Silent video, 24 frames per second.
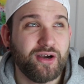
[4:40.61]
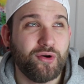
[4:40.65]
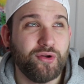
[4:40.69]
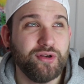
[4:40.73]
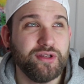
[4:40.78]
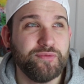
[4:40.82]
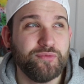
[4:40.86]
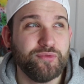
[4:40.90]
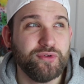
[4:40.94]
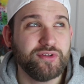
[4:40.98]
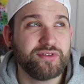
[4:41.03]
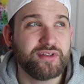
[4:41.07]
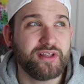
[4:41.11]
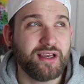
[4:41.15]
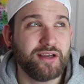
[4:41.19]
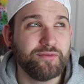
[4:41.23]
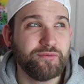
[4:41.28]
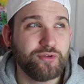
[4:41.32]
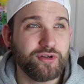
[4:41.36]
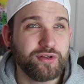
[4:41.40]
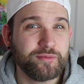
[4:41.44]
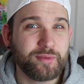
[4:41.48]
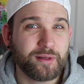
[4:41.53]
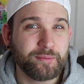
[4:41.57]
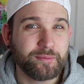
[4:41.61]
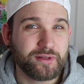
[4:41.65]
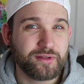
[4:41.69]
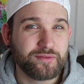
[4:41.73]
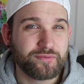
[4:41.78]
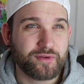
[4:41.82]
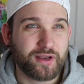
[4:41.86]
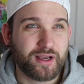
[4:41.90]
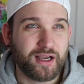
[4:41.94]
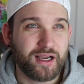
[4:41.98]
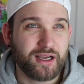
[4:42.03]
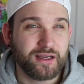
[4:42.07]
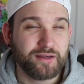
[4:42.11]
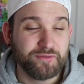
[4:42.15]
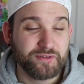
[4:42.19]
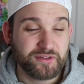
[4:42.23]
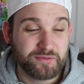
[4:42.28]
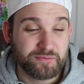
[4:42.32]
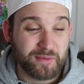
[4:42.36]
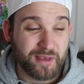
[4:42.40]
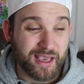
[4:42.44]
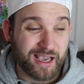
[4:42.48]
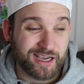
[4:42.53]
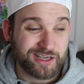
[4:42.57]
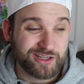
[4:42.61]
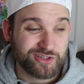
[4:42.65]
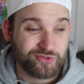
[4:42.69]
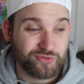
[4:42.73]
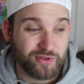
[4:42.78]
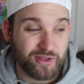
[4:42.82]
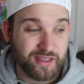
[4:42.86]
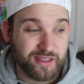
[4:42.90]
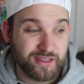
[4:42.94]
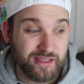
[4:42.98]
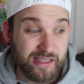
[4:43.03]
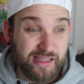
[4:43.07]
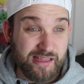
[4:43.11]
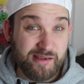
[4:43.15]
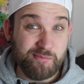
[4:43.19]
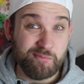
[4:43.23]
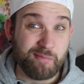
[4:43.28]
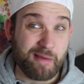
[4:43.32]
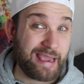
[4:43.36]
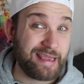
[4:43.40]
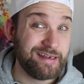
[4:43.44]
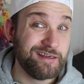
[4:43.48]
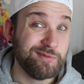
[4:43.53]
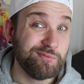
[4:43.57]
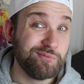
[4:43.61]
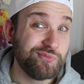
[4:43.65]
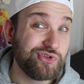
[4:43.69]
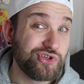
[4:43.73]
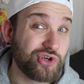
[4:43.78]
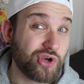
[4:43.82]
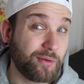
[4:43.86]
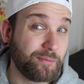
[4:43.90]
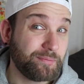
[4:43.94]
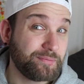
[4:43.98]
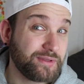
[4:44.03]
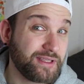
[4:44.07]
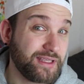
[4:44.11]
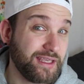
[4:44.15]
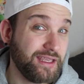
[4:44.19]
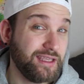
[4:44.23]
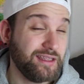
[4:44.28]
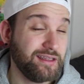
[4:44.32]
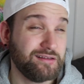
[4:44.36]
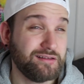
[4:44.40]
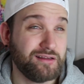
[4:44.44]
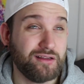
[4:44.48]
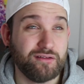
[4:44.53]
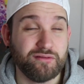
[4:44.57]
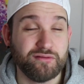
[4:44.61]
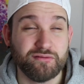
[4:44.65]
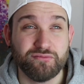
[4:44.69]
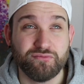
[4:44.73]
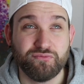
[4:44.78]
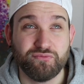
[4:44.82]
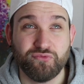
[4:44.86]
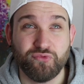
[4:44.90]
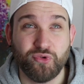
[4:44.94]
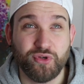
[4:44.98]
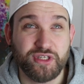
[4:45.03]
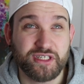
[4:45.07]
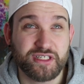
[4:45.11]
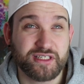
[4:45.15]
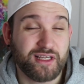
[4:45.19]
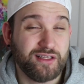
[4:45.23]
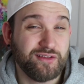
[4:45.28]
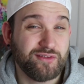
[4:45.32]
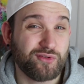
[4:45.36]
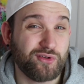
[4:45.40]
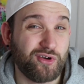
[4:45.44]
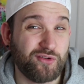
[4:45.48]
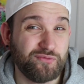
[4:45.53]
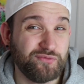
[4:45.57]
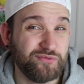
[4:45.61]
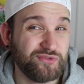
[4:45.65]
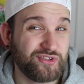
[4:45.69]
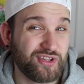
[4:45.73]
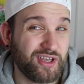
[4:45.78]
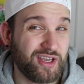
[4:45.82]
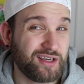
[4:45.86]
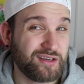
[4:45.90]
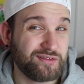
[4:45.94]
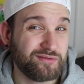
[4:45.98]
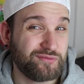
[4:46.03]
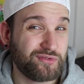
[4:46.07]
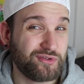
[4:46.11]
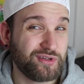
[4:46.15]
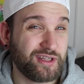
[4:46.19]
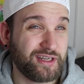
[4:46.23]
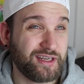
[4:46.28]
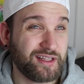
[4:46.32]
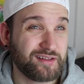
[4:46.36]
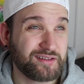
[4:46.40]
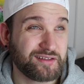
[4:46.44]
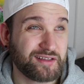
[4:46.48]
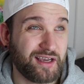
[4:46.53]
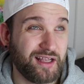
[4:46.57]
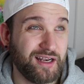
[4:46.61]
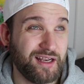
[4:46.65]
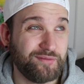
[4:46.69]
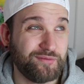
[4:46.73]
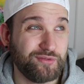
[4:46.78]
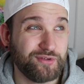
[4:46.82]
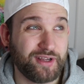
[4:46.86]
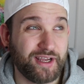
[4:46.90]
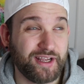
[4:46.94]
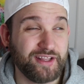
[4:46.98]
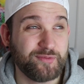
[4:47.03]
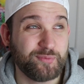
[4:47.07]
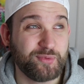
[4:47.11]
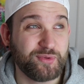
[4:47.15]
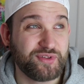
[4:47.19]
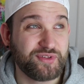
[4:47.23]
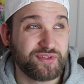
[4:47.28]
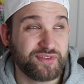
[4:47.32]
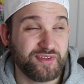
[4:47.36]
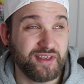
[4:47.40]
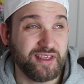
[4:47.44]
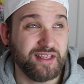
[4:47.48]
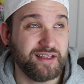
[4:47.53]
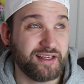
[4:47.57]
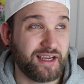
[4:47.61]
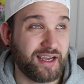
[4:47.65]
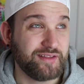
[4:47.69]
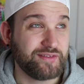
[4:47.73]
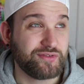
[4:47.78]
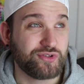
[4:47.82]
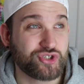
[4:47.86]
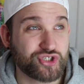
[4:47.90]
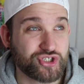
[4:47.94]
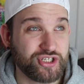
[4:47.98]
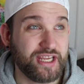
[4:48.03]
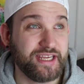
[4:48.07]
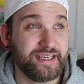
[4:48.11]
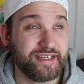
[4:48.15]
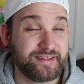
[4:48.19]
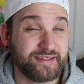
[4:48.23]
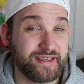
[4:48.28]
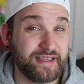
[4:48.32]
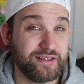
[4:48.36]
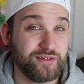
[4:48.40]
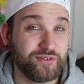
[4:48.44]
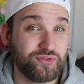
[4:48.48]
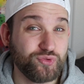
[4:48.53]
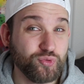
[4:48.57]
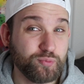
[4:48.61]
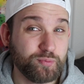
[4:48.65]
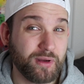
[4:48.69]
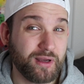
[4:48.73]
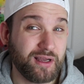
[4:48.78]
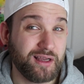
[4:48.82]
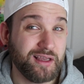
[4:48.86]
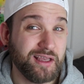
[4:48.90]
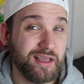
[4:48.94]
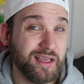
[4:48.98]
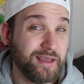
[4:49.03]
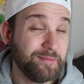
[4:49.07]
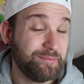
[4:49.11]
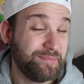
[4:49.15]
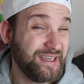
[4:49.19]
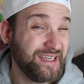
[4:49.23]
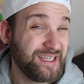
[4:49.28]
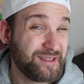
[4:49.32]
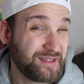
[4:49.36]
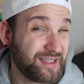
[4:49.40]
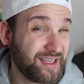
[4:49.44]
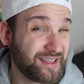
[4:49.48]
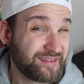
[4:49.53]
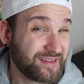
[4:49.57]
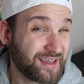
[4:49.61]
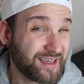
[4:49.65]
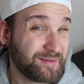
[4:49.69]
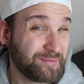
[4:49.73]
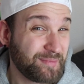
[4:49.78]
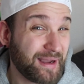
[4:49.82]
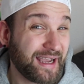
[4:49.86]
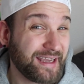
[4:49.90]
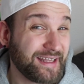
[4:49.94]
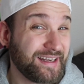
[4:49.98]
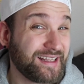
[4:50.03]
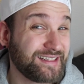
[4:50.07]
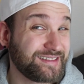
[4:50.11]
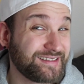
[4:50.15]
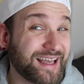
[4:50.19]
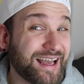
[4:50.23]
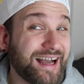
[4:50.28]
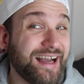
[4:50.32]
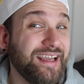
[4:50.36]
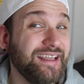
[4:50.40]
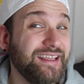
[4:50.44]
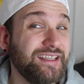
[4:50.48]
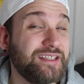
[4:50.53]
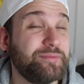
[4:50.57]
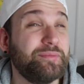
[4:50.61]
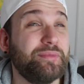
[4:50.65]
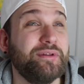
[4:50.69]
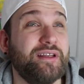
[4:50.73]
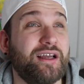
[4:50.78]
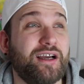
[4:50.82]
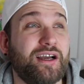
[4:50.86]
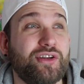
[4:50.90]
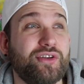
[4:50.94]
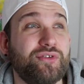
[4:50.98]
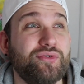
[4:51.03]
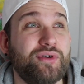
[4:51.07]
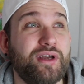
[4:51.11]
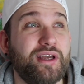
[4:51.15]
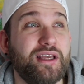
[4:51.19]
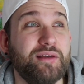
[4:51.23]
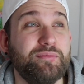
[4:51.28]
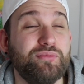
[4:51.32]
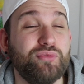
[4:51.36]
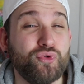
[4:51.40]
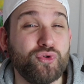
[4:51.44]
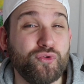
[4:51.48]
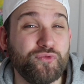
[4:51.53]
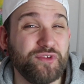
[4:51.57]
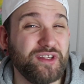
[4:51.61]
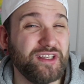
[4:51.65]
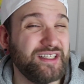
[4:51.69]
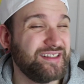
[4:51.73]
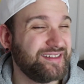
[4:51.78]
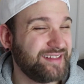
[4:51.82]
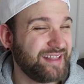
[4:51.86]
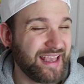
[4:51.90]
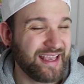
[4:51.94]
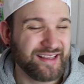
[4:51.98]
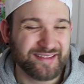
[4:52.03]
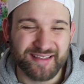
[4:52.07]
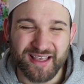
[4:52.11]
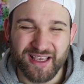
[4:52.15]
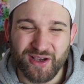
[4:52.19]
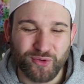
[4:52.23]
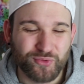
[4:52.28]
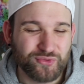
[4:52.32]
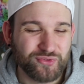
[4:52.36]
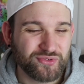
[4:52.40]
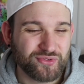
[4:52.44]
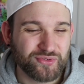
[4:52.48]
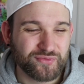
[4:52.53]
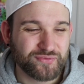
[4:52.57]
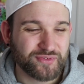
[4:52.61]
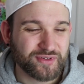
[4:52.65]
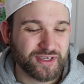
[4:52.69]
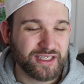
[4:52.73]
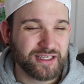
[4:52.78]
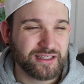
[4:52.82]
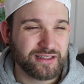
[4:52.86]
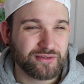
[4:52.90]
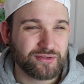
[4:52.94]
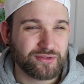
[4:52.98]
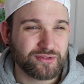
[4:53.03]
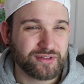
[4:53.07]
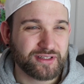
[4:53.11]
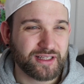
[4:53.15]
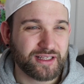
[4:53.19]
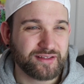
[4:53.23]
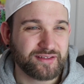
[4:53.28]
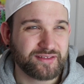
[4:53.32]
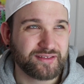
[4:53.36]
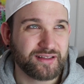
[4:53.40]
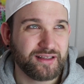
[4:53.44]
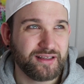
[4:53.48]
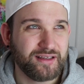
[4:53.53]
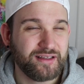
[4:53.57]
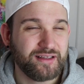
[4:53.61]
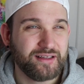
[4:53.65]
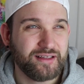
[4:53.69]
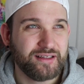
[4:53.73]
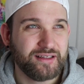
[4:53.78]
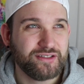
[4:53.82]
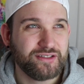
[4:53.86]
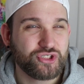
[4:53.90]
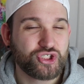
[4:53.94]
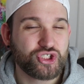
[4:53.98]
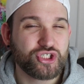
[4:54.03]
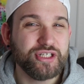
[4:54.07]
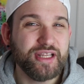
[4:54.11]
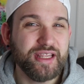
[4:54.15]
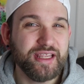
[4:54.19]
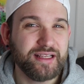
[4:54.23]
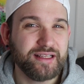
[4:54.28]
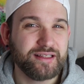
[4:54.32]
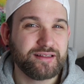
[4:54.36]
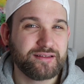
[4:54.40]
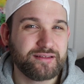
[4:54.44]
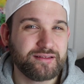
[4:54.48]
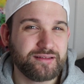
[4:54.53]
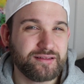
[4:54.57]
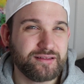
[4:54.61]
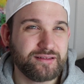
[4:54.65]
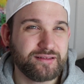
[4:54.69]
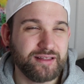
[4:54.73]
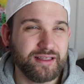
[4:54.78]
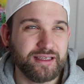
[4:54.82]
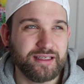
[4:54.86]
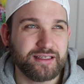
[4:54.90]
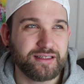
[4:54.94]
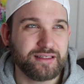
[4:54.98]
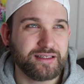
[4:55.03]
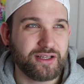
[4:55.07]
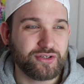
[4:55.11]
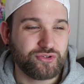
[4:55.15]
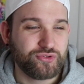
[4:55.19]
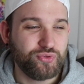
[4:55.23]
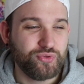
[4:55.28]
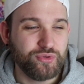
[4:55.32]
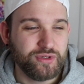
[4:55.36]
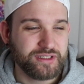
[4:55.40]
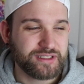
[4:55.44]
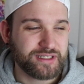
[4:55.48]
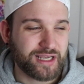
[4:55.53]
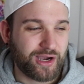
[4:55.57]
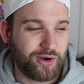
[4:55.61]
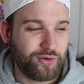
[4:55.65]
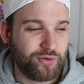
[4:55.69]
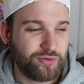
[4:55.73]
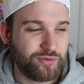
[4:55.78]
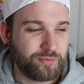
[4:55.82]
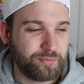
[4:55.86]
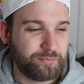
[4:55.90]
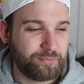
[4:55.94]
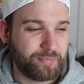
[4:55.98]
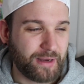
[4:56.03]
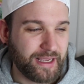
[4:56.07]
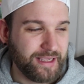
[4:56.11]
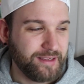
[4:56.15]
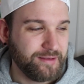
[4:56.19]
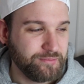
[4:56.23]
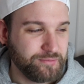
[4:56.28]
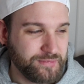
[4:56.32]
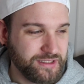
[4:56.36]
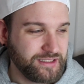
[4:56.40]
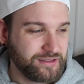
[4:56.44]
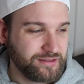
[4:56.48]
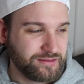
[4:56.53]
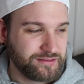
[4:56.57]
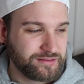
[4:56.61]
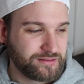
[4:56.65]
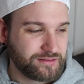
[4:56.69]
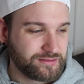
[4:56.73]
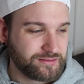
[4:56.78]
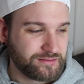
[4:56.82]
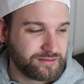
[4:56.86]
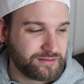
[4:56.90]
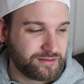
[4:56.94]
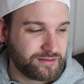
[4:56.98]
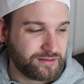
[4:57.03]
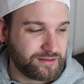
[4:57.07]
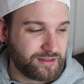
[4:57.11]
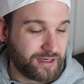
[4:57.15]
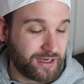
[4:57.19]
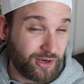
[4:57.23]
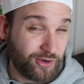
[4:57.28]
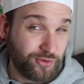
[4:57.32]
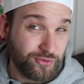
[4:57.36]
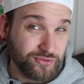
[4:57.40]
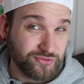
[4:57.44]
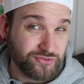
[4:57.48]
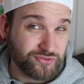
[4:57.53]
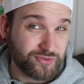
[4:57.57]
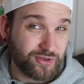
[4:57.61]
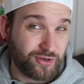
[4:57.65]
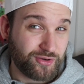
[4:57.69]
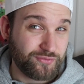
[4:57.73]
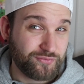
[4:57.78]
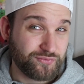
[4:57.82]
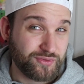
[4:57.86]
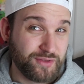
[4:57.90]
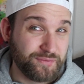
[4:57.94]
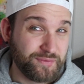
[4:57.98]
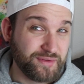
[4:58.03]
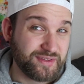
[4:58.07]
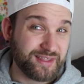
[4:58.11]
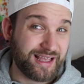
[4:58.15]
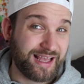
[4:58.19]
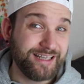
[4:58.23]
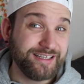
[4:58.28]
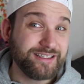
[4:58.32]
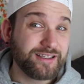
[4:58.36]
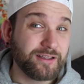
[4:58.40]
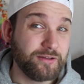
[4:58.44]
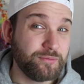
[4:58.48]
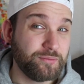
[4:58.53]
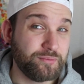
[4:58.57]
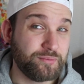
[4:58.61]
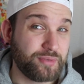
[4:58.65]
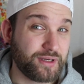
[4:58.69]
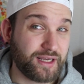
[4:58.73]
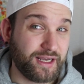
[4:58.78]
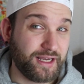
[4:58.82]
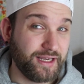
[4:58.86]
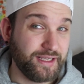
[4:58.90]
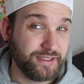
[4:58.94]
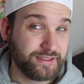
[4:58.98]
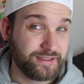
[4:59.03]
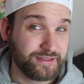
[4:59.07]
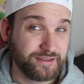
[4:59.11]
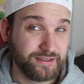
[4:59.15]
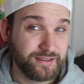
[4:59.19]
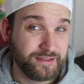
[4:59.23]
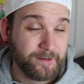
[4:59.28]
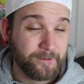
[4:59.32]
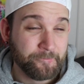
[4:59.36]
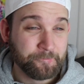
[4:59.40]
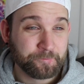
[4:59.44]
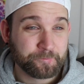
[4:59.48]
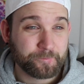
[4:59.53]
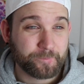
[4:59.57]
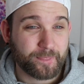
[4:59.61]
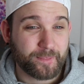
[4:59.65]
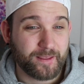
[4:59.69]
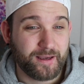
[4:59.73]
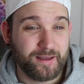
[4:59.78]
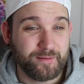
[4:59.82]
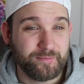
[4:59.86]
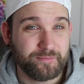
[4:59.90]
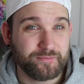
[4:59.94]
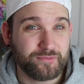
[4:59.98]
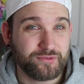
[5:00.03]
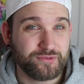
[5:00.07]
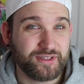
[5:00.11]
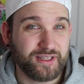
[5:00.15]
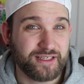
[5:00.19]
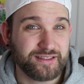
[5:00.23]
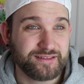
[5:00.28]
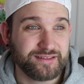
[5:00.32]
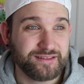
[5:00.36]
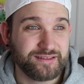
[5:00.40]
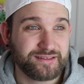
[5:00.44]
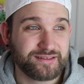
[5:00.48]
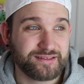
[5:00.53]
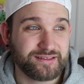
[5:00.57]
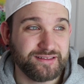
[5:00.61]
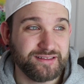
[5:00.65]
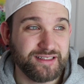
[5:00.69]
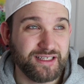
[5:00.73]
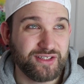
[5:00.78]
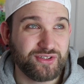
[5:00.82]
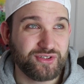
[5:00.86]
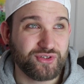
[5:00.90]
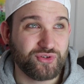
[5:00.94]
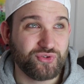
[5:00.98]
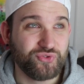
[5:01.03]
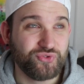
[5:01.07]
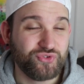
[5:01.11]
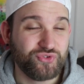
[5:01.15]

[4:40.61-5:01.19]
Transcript: Und ich würde sagen, würde man mich fragen, wie es mir aktuell in meinem Job geht, dann würde ich ganz offen sagen, von einer Skala von 1 bis 10, 1 ist schlecht, 10 ist super, bin ich Tatsache bei einer 3. Ich bin aktuell beruflich sehr, sehr unzufrieden und das schlägt sich natürlich auch bei mir aus auf gewisse andere Bereiche ähm, und das ist nicht